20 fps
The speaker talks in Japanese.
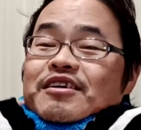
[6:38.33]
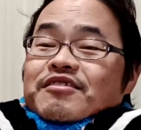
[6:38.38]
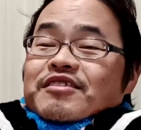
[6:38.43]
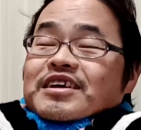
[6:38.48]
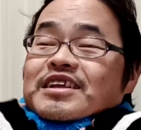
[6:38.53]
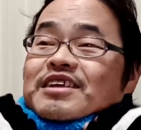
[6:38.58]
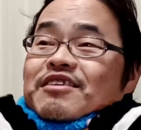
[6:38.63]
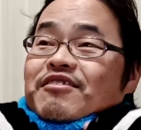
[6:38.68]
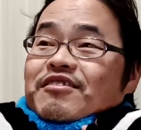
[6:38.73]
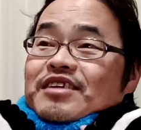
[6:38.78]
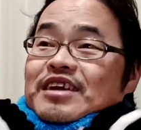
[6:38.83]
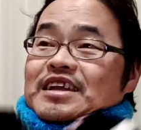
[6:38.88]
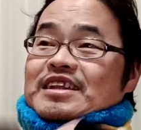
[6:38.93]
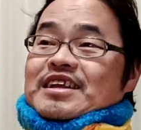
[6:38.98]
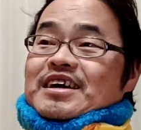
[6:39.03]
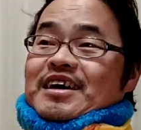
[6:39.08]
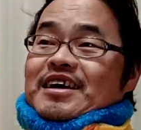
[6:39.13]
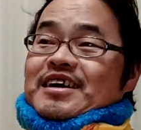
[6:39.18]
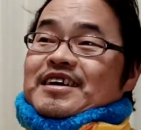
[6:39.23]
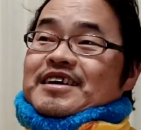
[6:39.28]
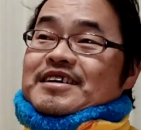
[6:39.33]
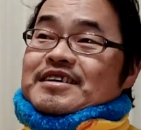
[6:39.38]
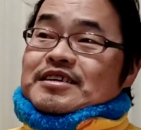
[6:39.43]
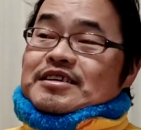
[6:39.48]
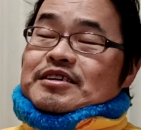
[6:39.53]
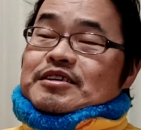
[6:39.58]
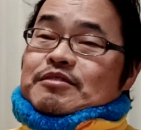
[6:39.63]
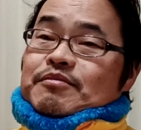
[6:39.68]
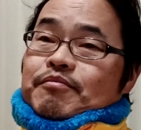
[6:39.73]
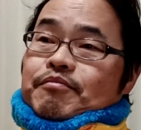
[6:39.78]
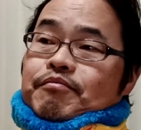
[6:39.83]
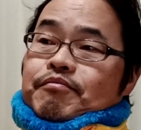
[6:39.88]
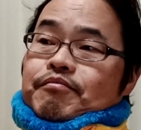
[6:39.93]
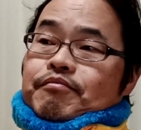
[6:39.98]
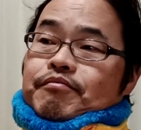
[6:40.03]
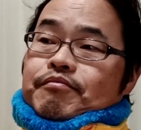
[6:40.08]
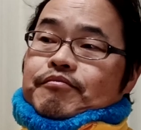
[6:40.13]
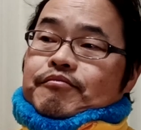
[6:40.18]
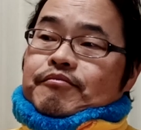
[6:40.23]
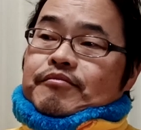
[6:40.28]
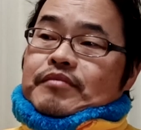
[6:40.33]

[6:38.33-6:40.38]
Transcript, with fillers: 100円でこんなあったかい。うん。